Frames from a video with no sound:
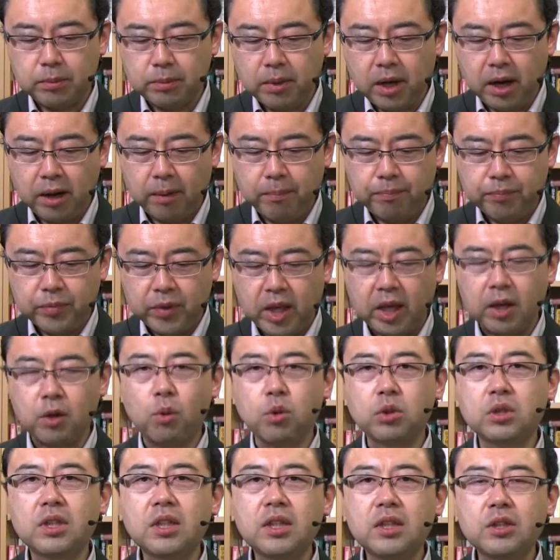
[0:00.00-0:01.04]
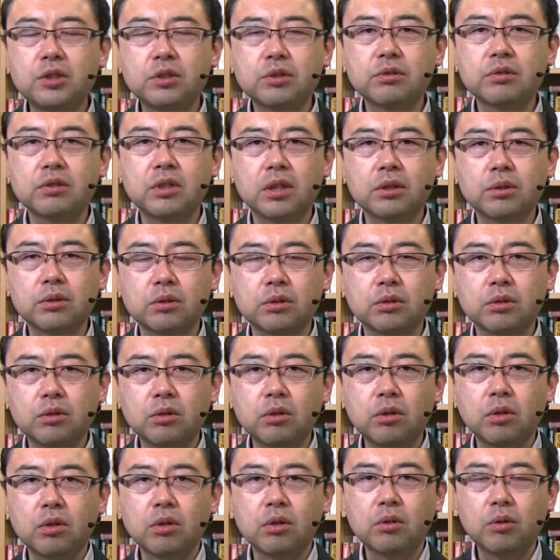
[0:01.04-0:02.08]
例えば、子育て主婦だとする
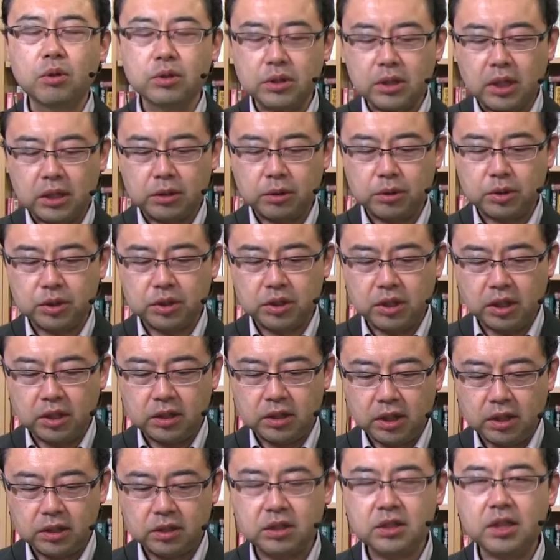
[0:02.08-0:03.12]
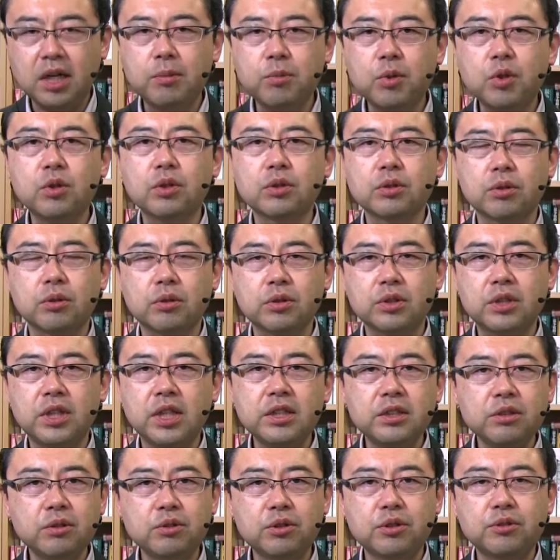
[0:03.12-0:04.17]
と、子育てをしていて、しかもその
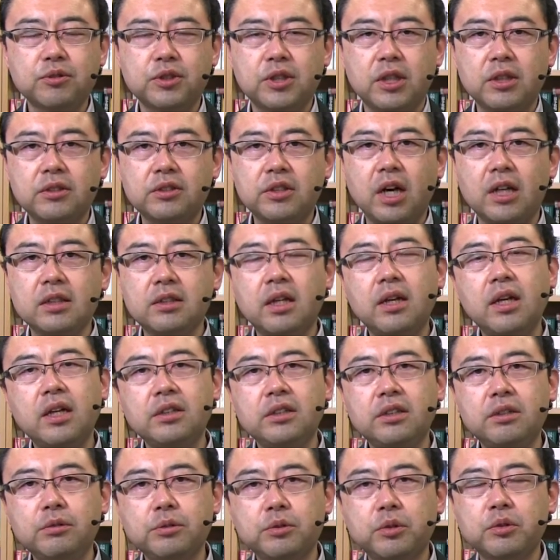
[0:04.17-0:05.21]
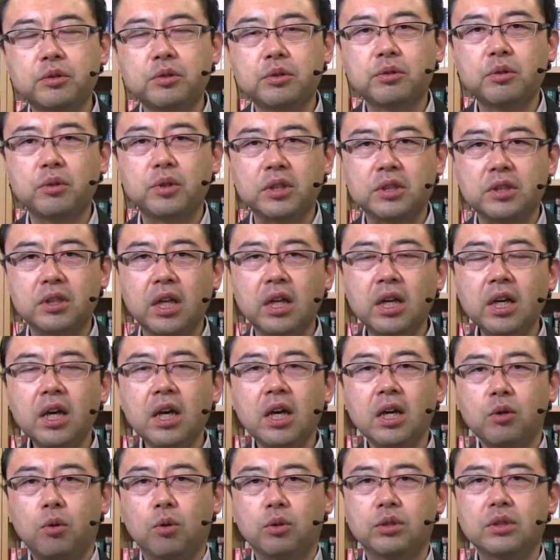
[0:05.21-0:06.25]
専業主婦じゃなくて働いてるとするとですね、
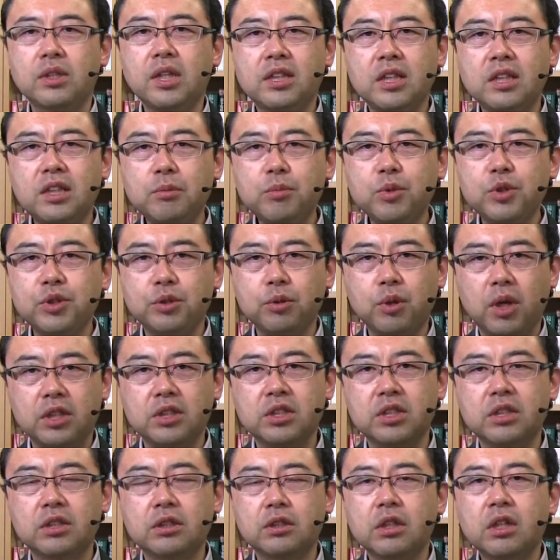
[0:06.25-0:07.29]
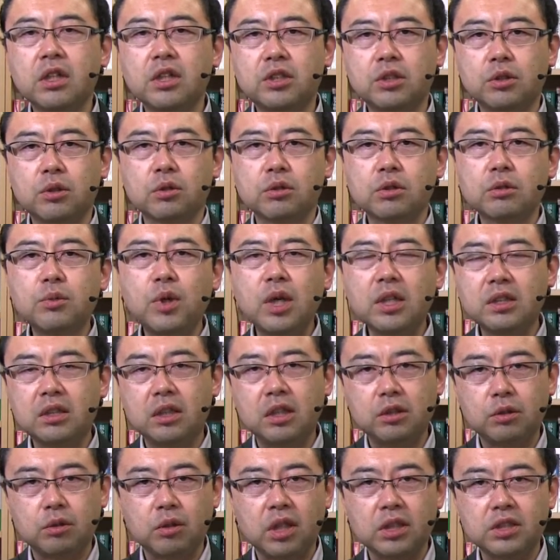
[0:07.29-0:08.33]
子育てでも忙しい、仕事もあっ
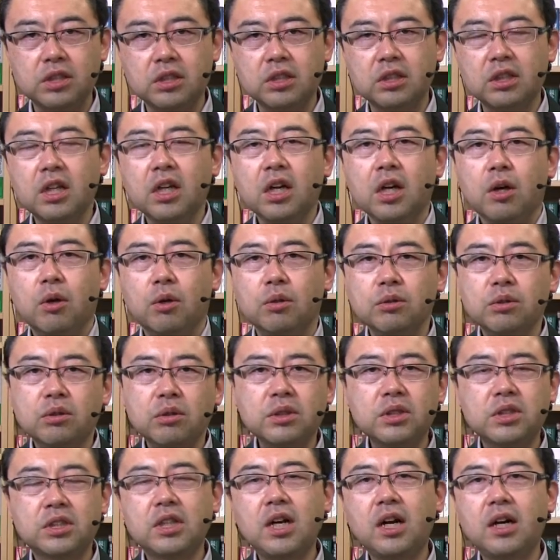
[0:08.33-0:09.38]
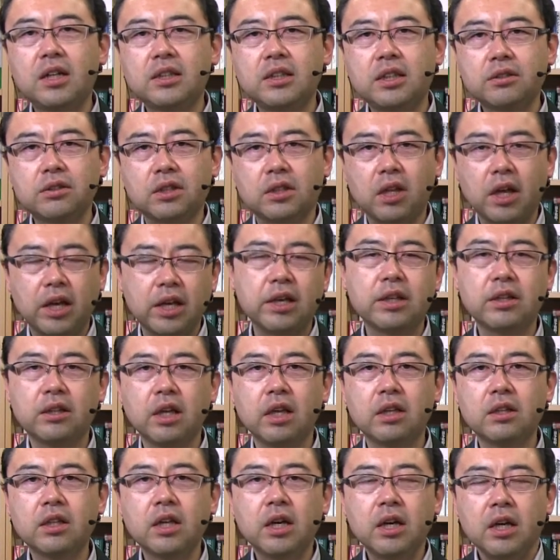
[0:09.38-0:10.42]
て忙しい、本当に時間がなくて大変
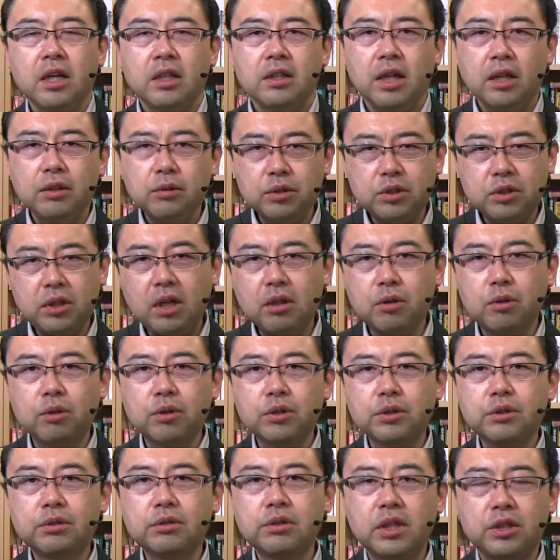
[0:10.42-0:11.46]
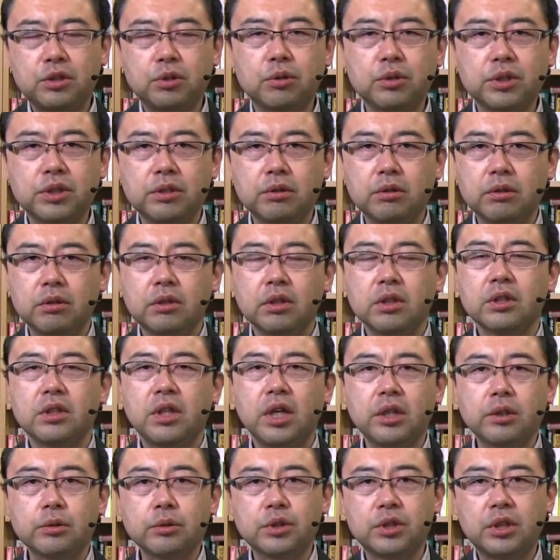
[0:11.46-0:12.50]
だ、だとしたらこういう風な商品を
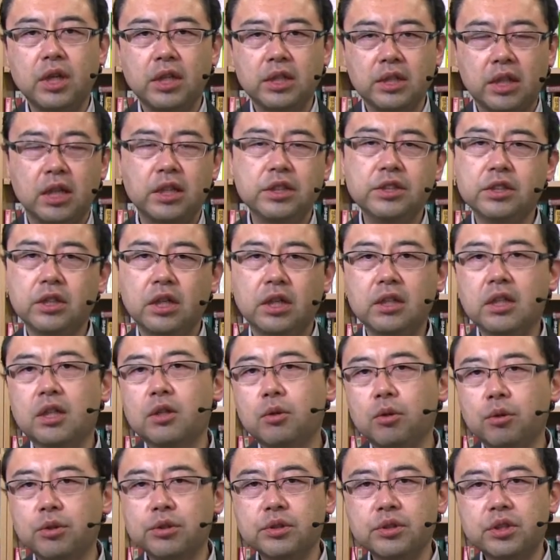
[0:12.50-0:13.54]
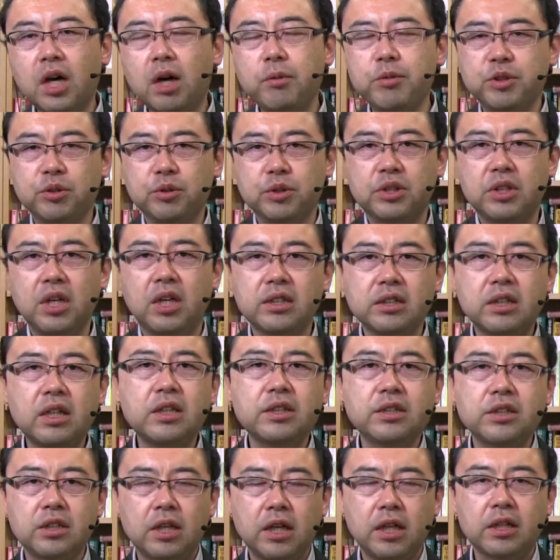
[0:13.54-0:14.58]
提供してあげたらいいんじゃないか、こういうサービスをしてあげた
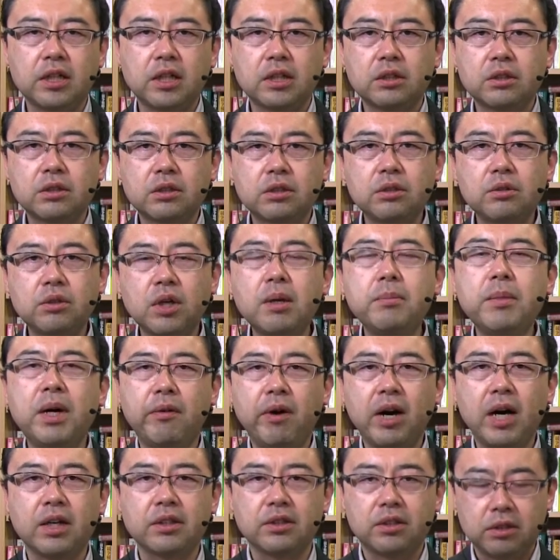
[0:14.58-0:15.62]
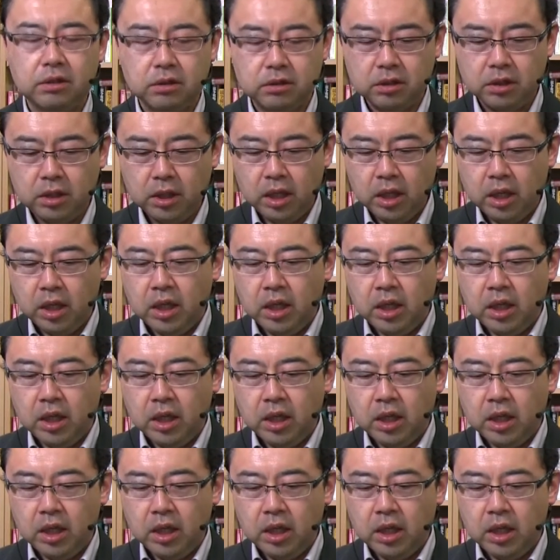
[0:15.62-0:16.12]
らいいんじゃないかっていうのが分かってくる。